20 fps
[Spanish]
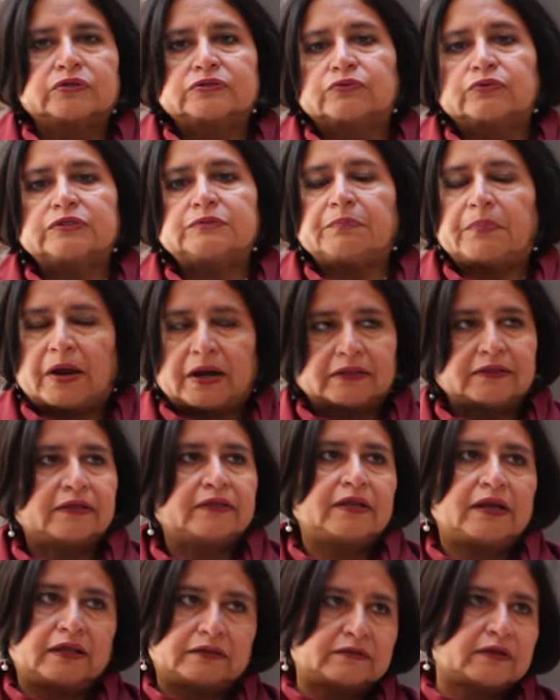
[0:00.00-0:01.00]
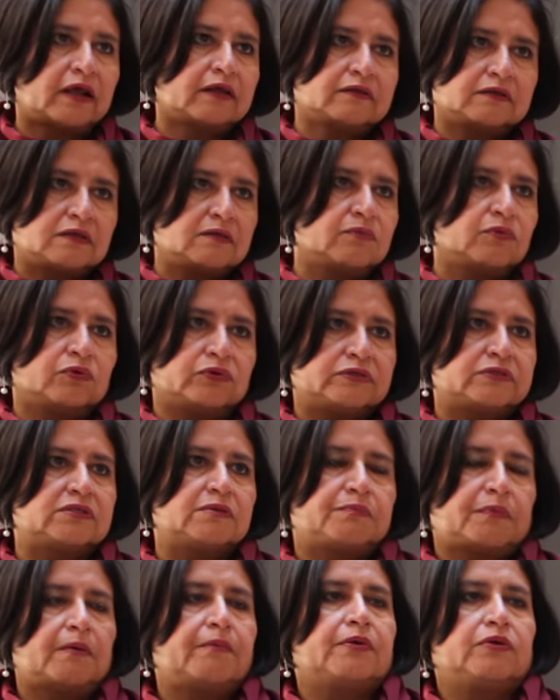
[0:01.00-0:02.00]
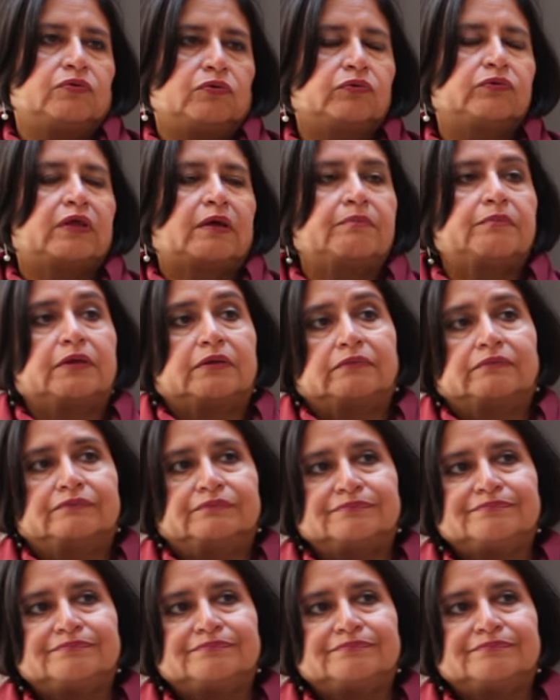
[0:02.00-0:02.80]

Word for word: que eso es parte del atractivo de este pabellón también.